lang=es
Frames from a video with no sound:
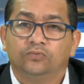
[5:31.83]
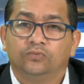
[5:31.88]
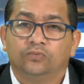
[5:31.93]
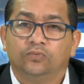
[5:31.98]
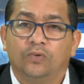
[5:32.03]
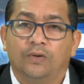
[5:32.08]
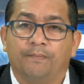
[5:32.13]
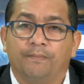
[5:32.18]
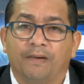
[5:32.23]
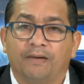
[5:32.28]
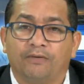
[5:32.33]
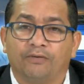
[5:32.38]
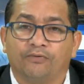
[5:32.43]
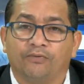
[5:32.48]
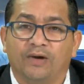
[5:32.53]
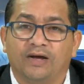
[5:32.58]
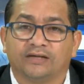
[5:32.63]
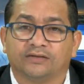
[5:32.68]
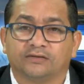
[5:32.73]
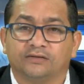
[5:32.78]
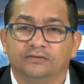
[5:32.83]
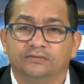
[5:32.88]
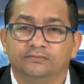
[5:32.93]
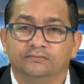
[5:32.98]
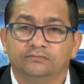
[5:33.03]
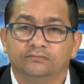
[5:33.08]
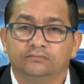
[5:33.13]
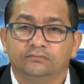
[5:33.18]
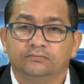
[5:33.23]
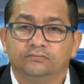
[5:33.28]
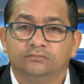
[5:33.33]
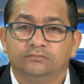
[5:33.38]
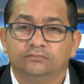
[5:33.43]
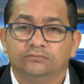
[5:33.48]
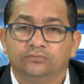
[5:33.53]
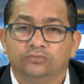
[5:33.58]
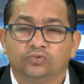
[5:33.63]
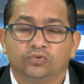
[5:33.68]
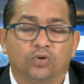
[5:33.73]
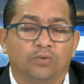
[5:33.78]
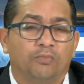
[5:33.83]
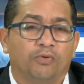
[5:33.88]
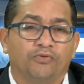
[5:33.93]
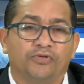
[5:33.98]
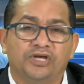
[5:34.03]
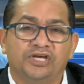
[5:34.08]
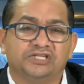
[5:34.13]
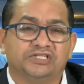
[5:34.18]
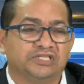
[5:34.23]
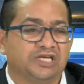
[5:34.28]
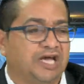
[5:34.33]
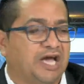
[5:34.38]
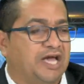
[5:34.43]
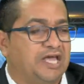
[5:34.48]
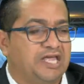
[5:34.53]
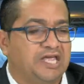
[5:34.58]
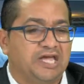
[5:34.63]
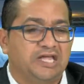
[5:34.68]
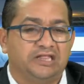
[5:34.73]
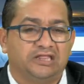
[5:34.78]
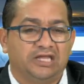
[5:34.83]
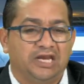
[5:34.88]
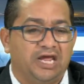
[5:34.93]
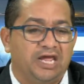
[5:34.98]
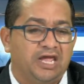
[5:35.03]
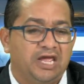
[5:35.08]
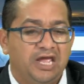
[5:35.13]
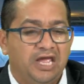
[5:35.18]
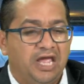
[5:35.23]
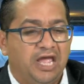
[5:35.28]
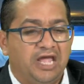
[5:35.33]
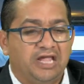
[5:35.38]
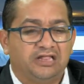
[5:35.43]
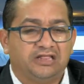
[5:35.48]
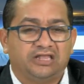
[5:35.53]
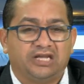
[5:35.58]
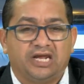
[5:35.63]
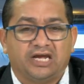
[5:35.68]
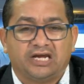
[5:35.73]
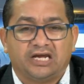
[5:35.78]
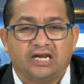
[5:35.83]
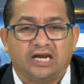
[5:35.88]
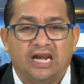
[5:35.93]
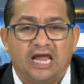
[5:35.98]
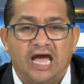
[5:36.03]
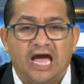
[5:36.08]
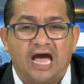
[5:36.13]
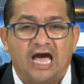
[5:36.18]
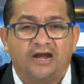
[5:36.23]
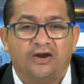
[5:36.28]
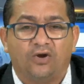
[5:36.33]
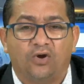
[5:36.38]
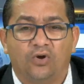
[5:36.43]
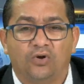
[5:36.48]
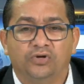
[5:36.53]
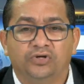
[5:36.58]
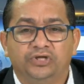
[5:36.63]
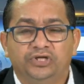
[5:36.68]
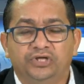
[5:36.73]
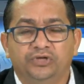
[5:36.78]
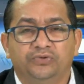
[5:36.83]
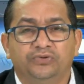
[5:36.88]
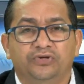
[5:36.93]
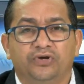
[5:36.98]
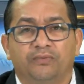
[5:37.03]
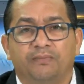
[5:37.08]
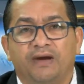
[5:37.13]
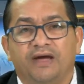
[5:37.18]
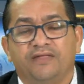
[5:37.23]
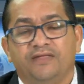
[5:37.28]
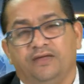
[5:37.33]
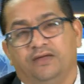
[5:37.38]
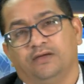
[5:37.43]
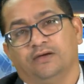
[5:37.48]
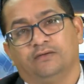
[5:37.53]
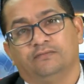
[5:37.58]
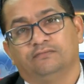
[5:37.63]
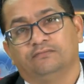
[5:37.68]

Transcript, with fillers: Juan Pablo Duarte como dicen ahí, entre, entre Claro y Unión Médica.